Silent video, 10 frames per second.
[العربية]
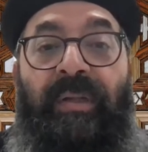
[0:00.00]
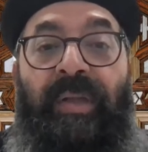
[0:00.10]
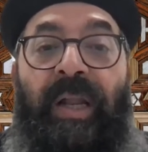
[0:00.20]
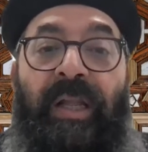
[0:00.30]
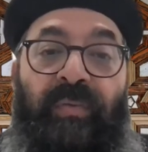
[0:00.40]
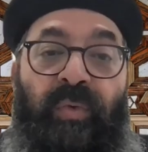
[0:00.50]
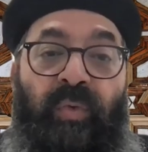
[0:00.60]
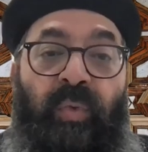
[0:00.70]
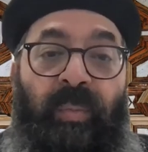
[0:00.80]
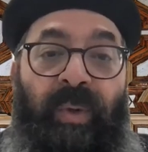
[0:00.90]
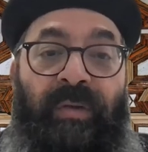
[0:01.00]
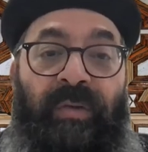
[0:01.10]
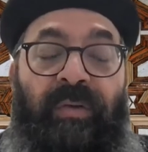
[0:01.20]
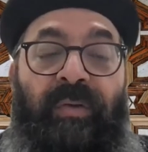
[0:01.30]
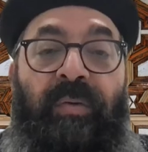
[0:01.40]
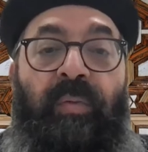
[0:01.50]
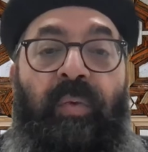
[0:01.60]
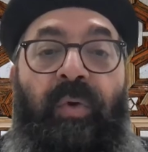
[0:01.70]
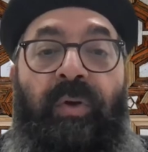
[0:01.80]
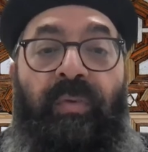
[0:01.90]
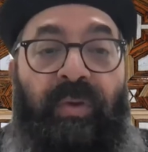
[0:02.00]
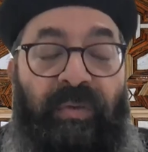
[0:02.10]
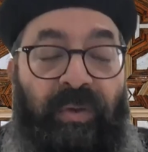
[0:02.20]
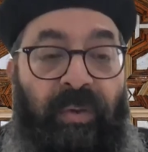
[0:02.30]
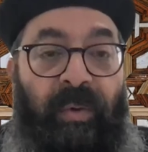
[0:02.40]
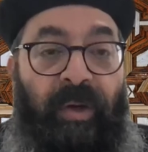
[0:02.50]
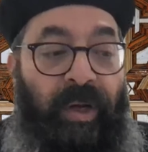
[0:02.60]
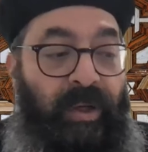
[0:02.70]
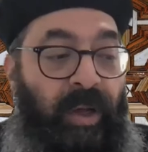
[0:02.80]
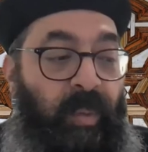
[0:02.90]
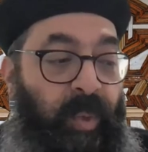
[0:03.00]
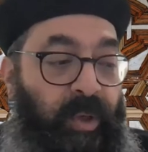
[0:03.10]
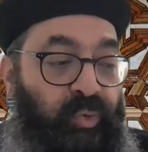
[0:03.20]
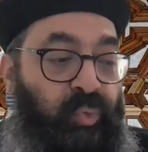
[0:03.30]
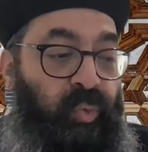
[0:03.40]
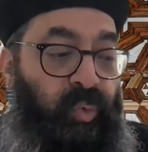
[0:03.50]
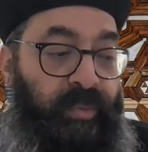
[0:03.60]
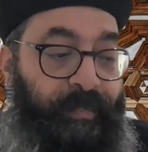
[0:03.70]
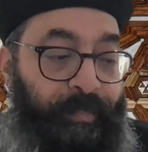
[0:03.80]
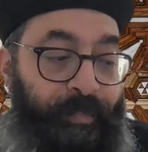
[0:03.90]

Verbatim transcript: ثلاث فصول بس وكل فصل عبارة عن أربع شهور